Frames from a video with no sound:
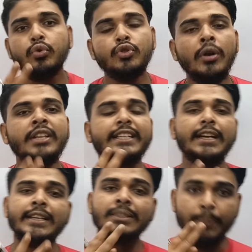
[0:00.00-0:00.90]
দুজন
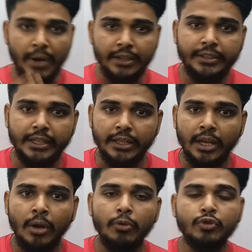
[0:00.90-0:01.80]
জিডিএস প্রার্থী
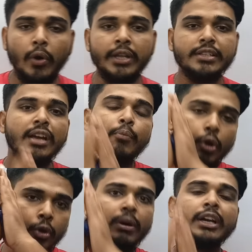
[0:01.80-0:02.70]
স্বইচ্ছায়
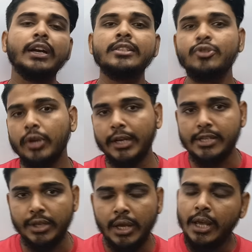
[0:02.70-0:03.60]
ভগবানের কাছে চলে
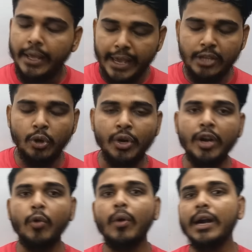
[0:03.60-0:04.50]
গেছে এই
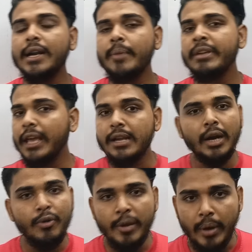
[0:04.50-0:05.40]
ধরনের ওয়ার্ডটা আমি এই
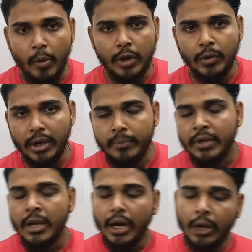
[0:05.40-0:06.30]
কারণেই ব্যবহার করলাম
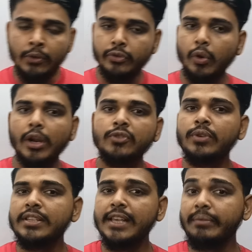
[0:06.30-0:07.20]
কারণ
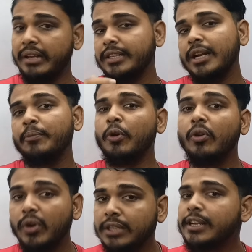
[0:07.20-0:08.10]
সরাসরি সেই ভাষাটা
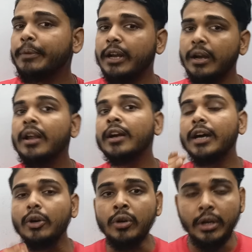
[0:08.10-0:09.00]
প্রয়োগ করা যাবে না
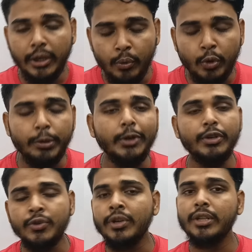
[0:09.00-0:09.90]
কারণ ইউটিউবেরও
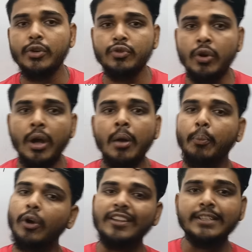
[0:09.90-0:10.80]
কিছু নিজস্ব
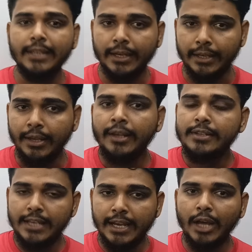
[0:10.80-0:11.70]
পলিসি থাকে
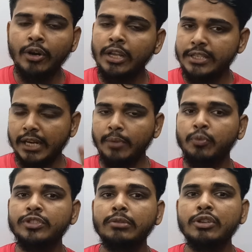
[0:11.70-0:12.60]
সেই কারণে যারা
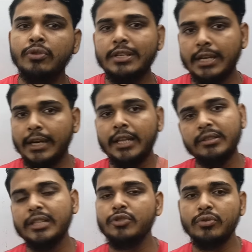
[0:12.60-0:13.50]
বুঝতে পারছো ইশারাটাই
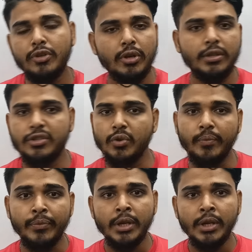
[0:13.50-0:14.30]
তাদের জন্য যথেষ্ট